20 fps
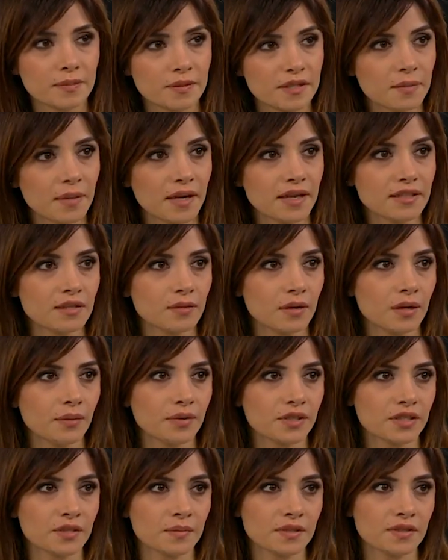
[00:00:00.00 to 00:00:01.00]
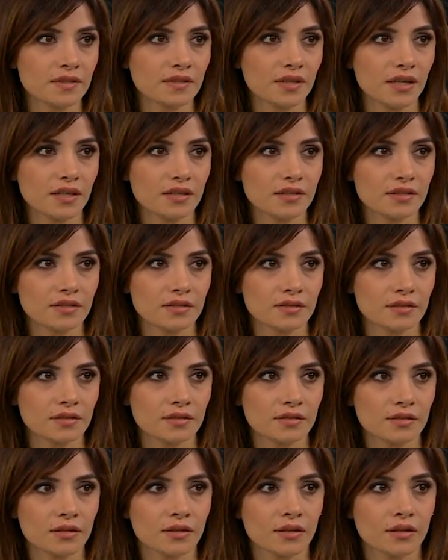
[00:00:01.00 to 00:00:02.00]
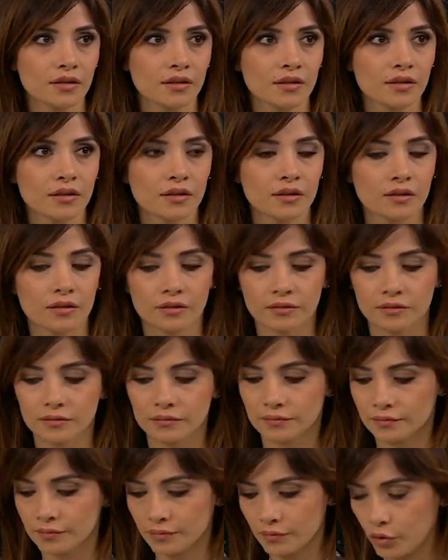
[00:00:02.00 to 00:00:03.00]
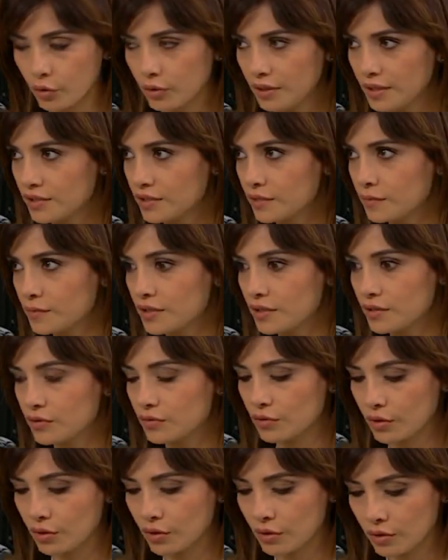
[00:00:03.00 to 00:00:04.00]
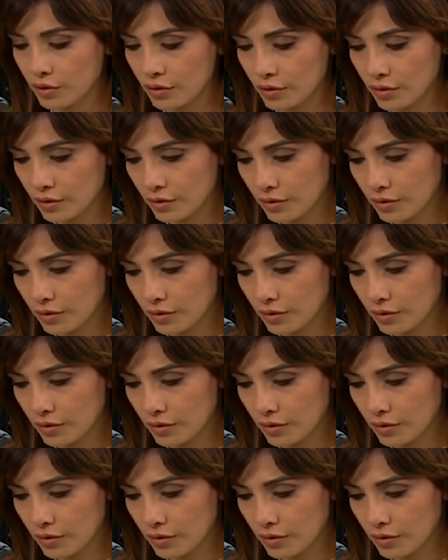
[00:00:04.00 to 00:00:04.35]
Siz bizim her zaman başımızın tacısınız. Böyle içimiz acıyor.